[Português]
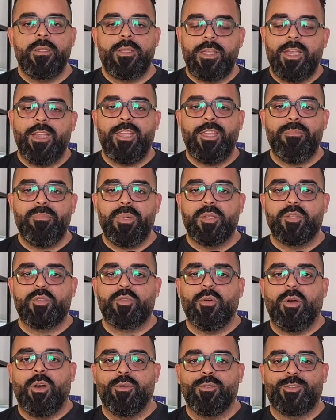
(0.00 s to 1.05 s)
E aí
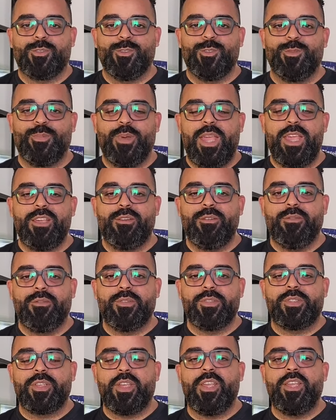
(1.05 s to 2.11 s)
pessoal, tudo bem com
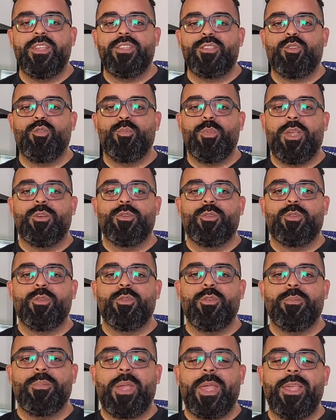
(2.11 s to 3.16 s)
vocês? Comigo
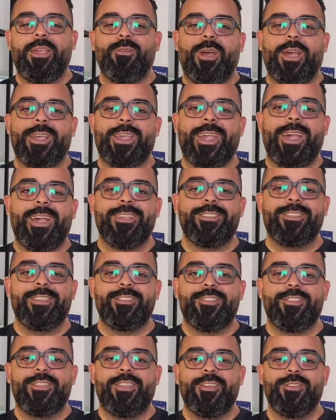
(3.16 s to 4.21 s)
tudo bem, com a graça
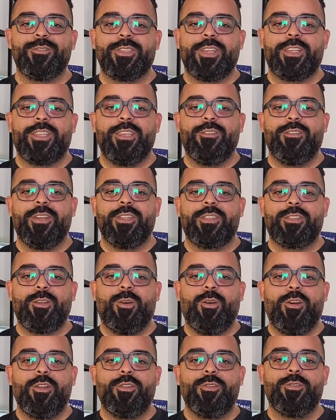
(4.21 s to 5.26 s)
de Deus aqui, o
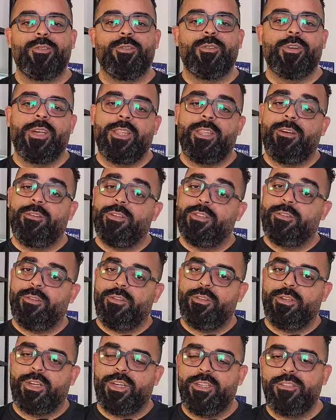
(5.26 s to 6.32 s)
Antônio do canal
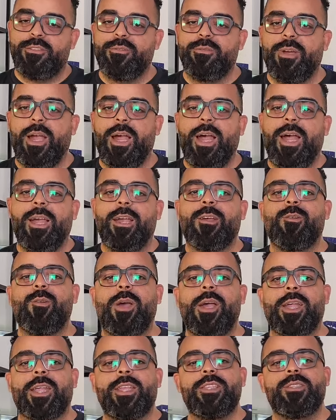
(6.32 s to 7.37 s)
Antônio Cândido
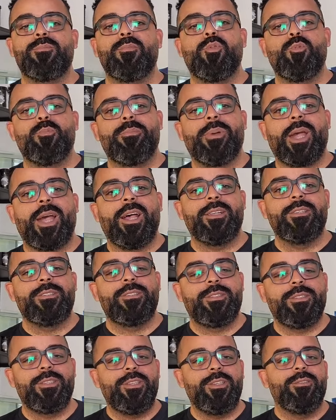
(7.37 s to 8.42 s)
Aquarismo
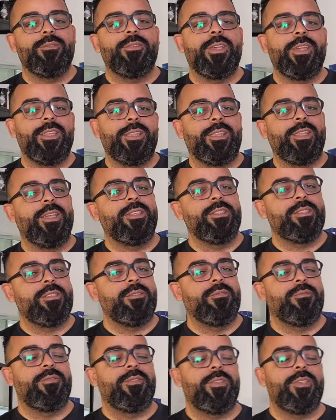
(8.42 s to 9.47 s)
Brasil e
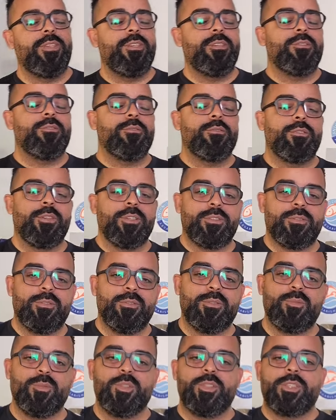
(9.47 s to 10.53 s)
nesse vídeo nós
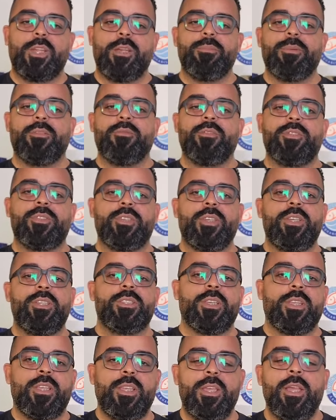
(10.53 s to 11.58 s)
vamos mostrar para
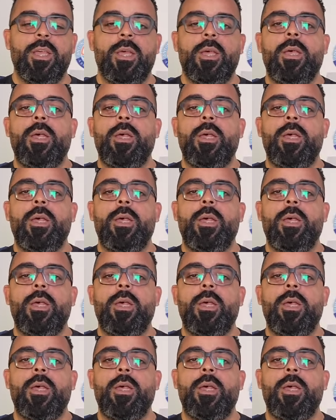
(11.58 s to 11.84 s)
vocês aqui